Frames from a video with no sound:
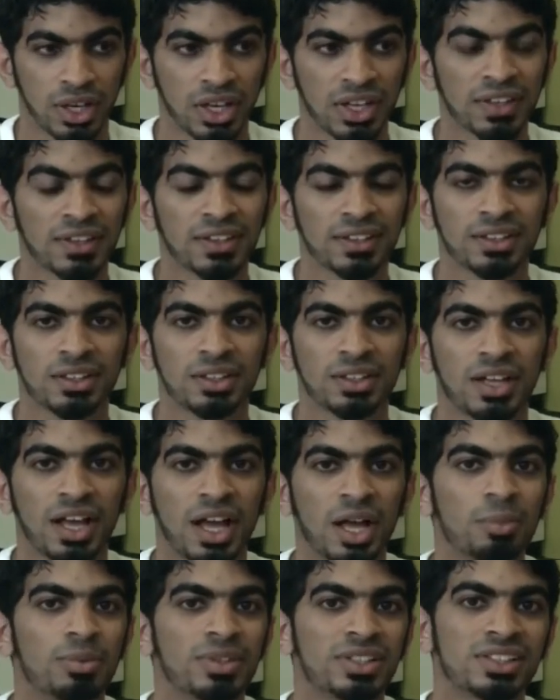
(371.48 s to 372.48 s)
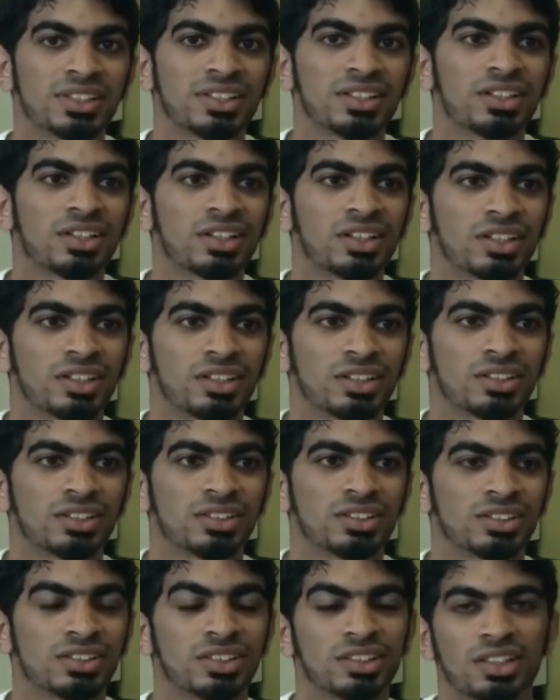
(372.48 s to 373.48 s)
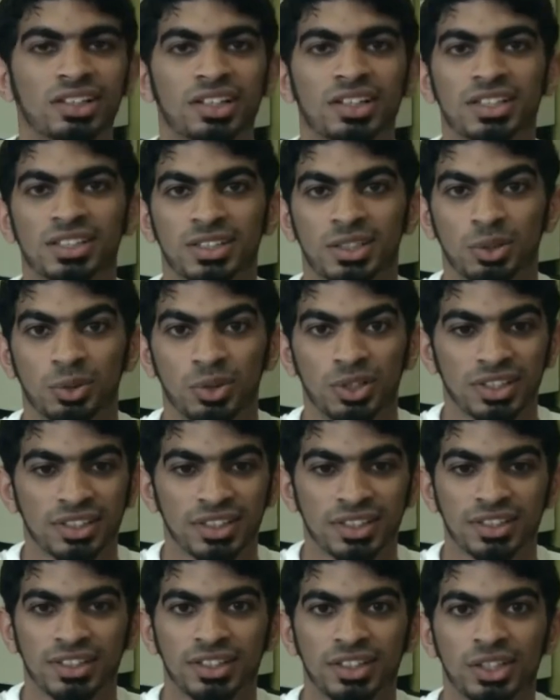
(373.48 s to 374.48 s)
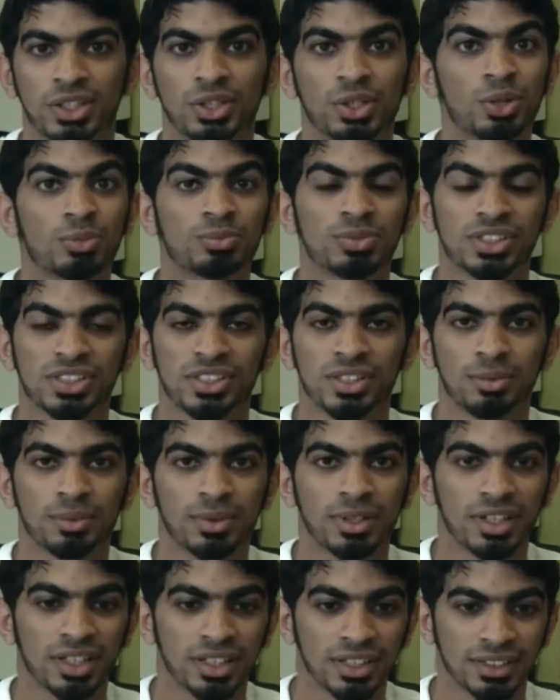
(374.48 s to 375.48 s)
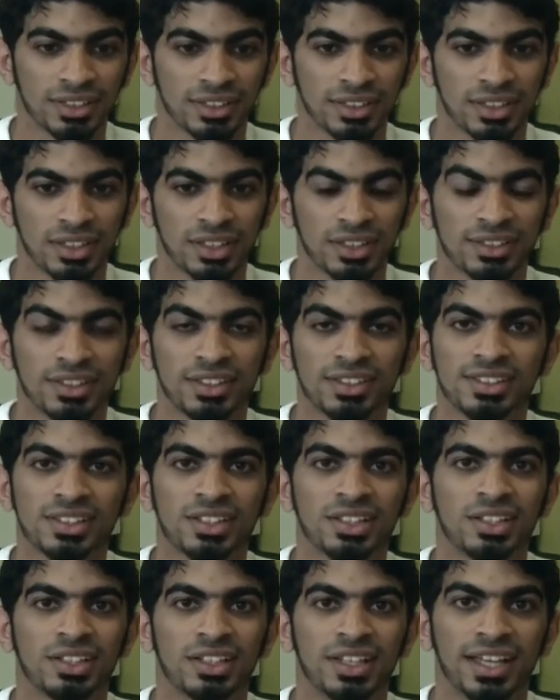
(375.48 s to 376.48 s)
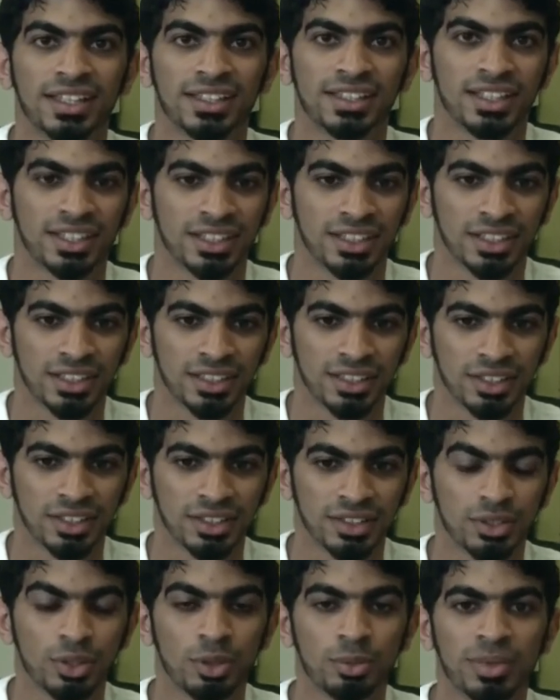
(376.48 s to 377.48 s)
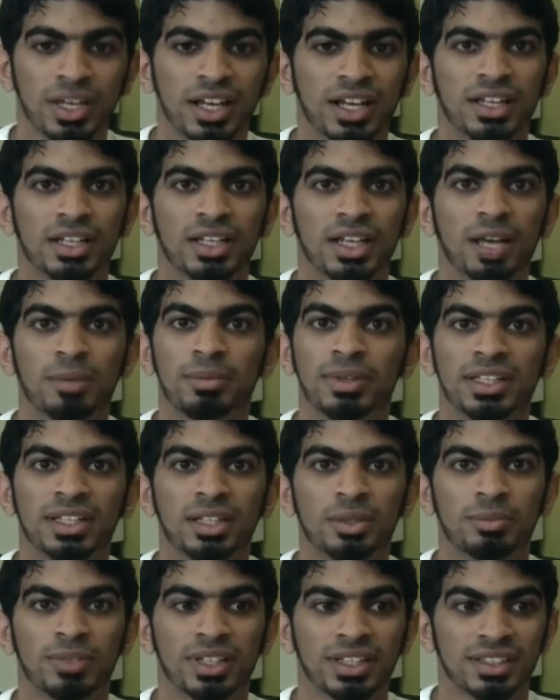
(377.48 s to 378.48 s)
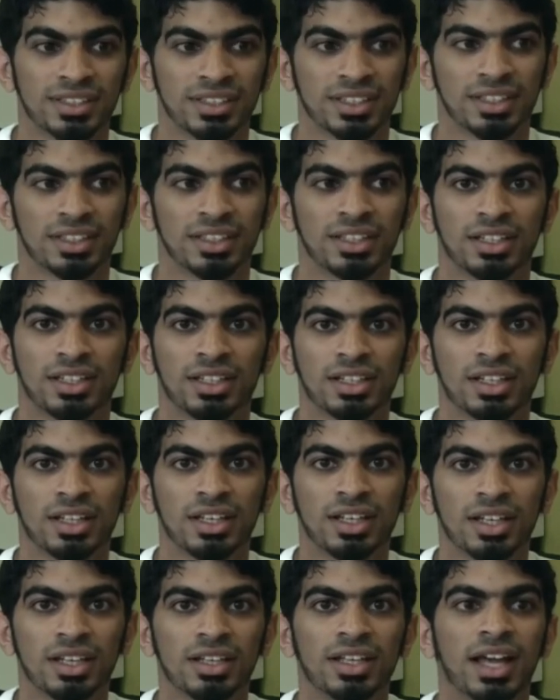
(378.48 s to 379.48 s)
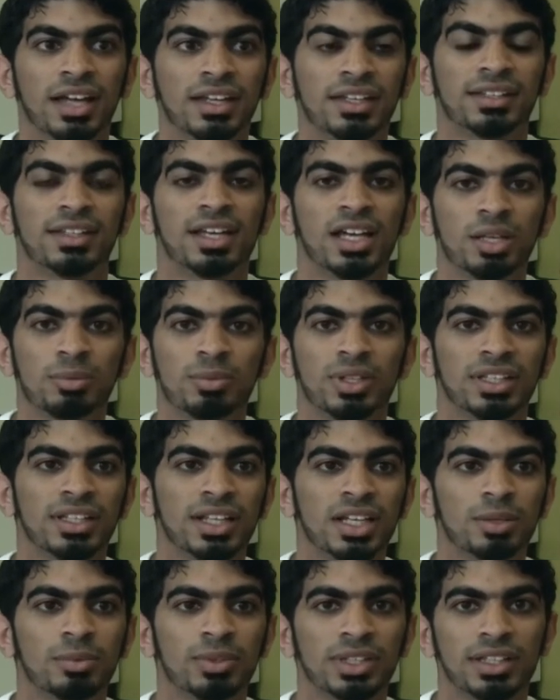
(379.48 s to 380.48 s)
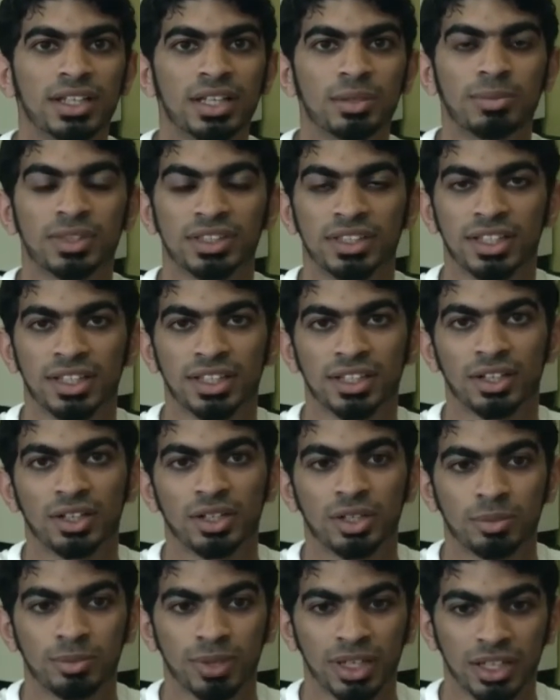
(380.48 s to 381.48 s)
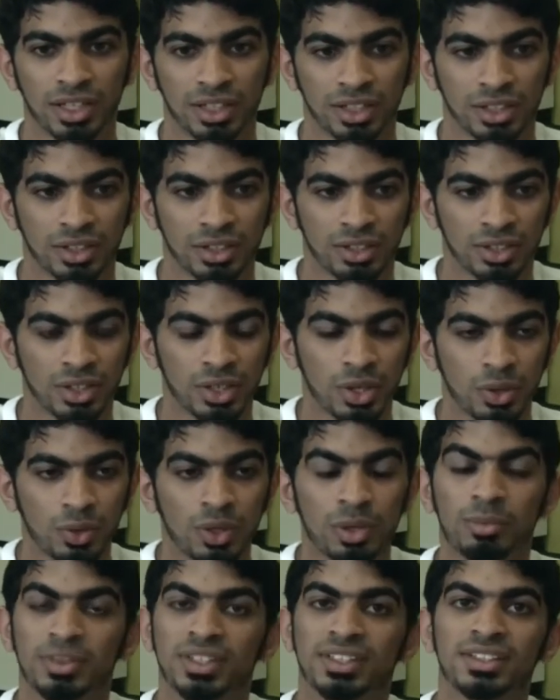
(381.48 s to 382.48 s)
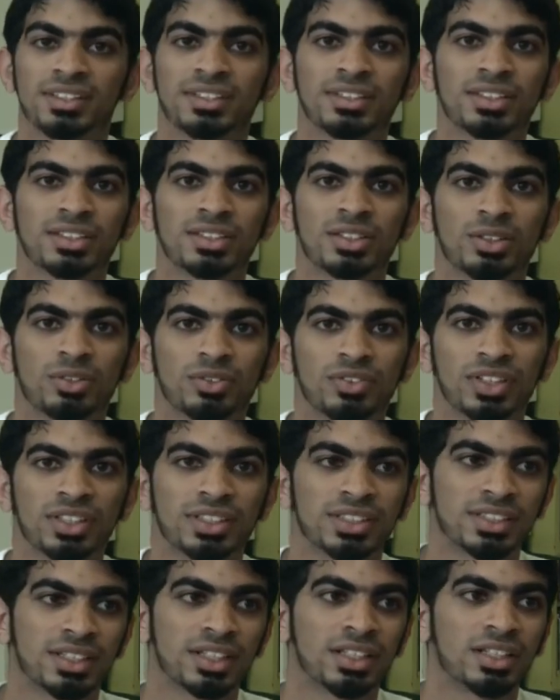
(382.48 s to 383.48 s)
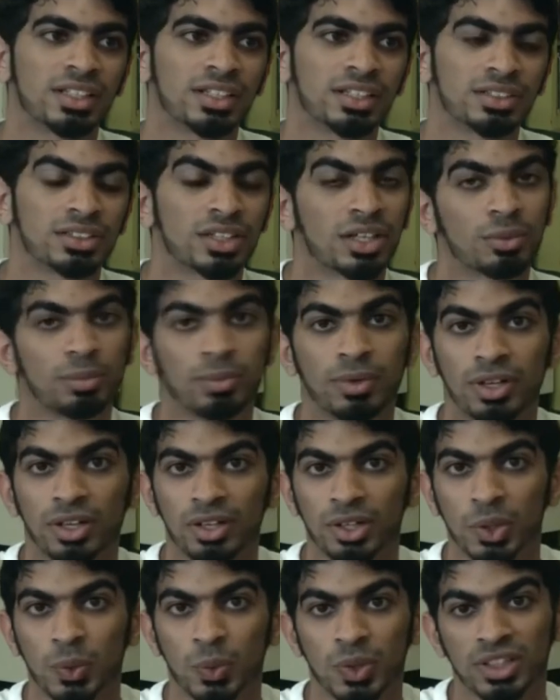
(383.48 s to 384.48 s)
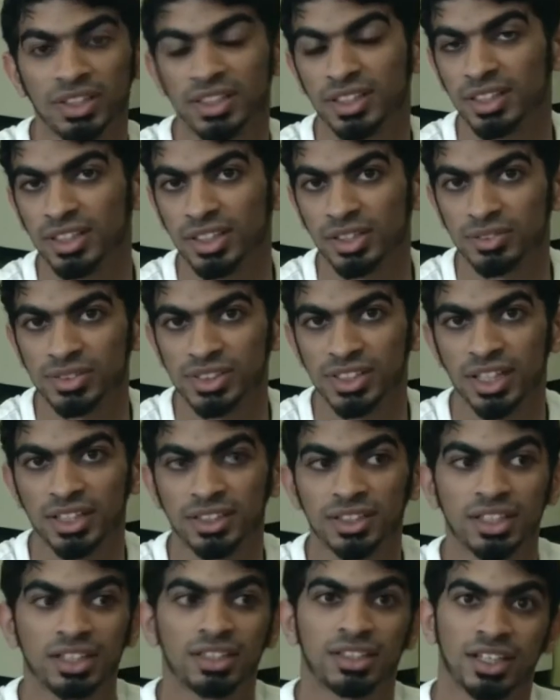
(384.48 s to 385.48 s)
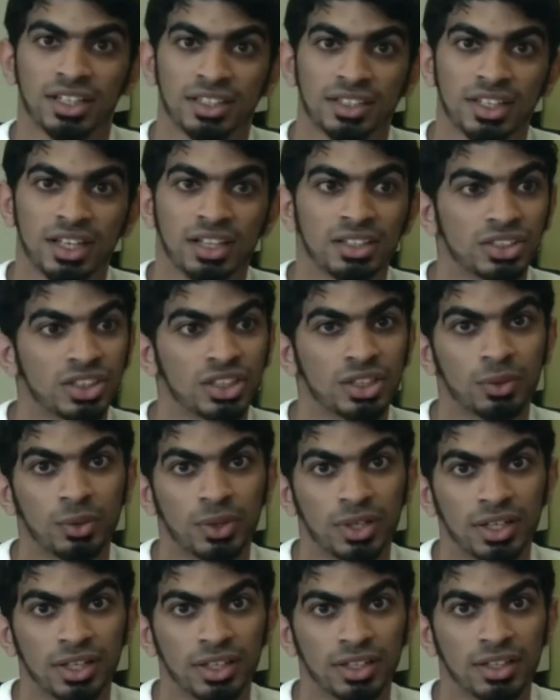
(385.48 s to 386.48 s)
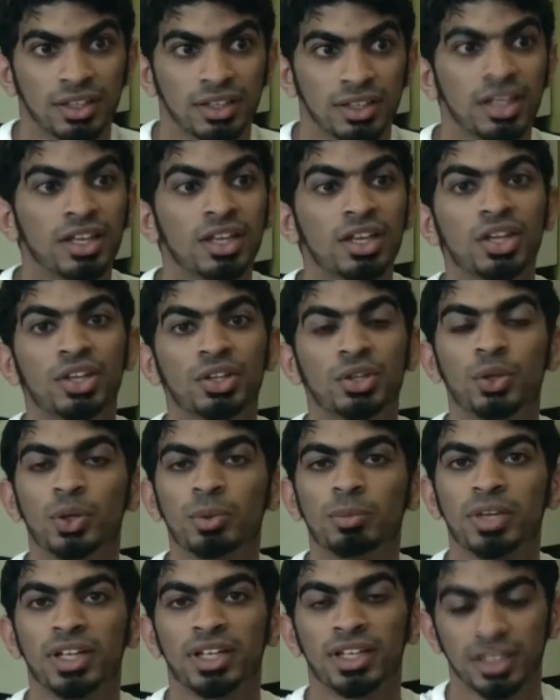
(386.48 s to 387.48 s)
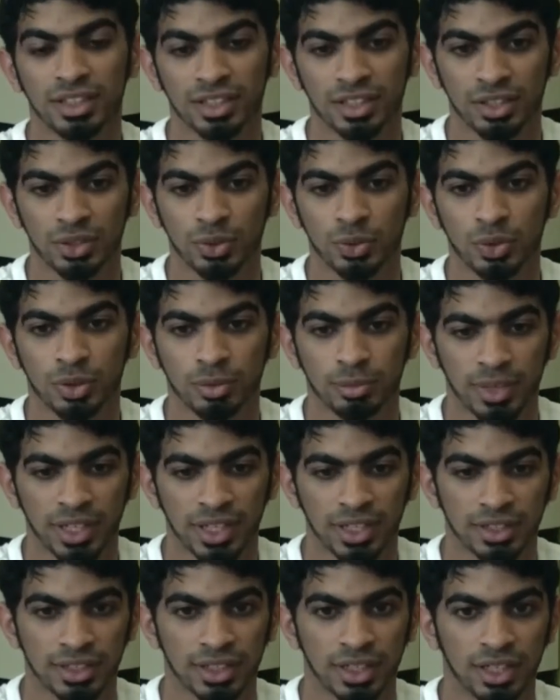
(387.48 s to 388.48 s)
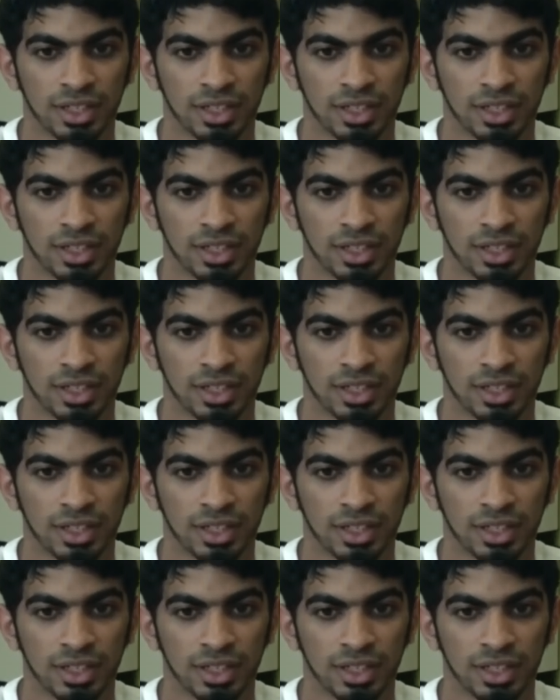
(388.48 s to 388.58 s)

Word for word: أيضا أحب أشكر شكر خاص لوالدتي دوم الصباح ترسل لي أدعية دوم يعني أبدا ما نستني يعني دائما دائما دائما تذكرني بالخير لما تتصل في تسألني شو أخبارك والدي كيف صحتك تحتاج شيء ولا كذا دومها تكون محاتي